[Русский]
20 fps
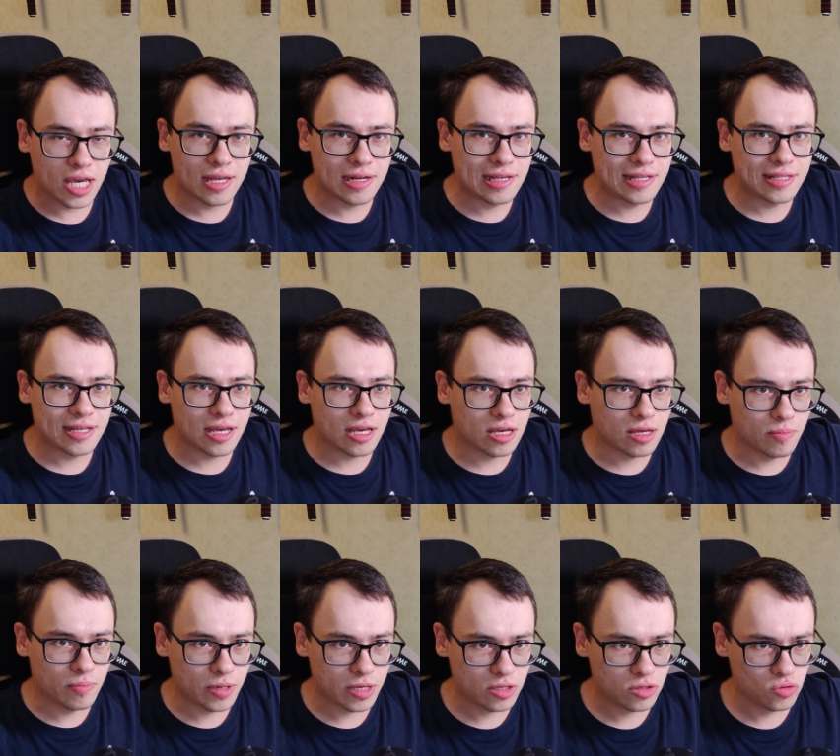та или иная
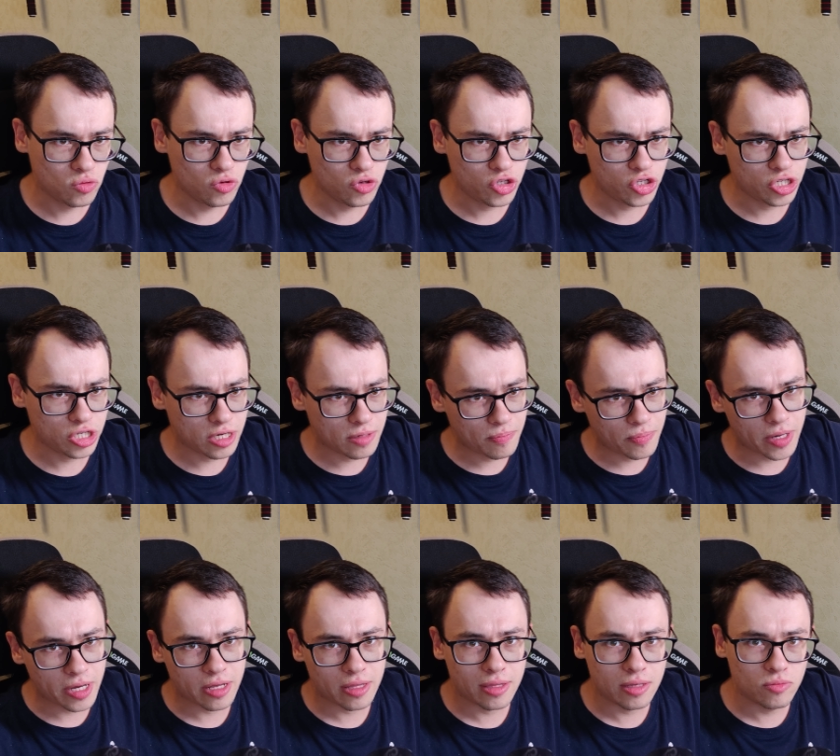комплектующая,
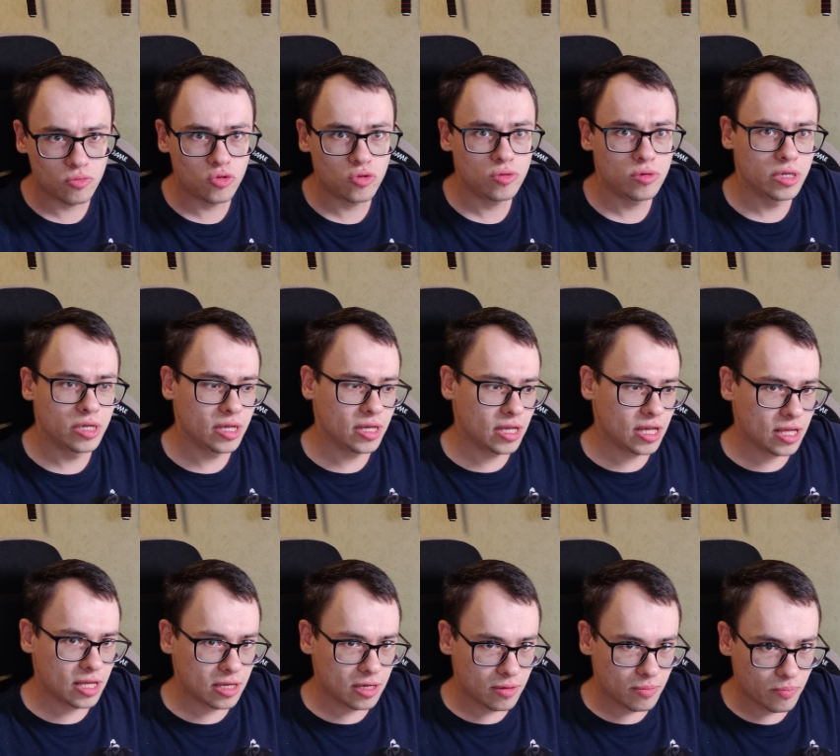поэтому
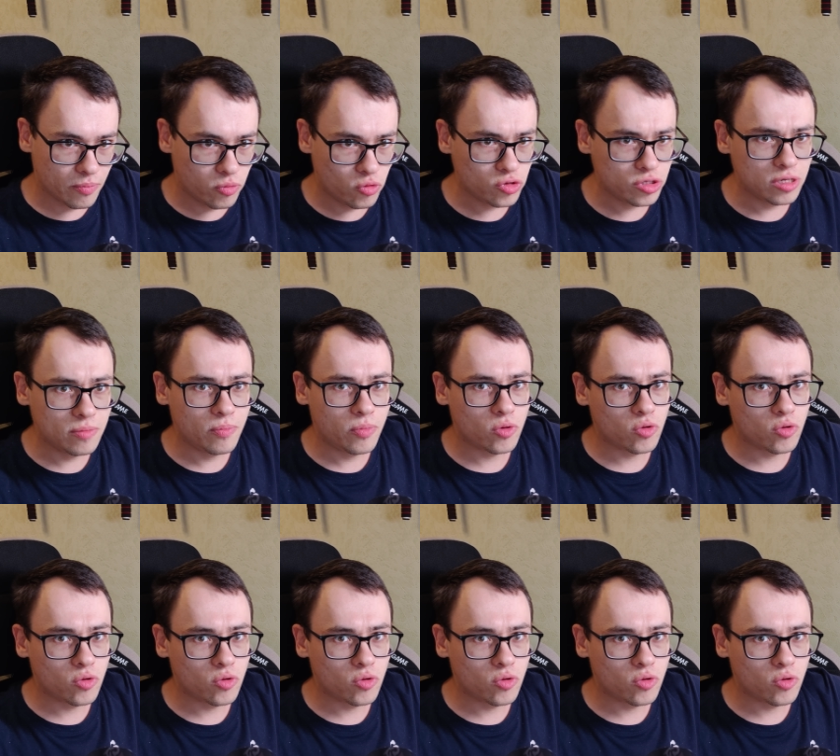будем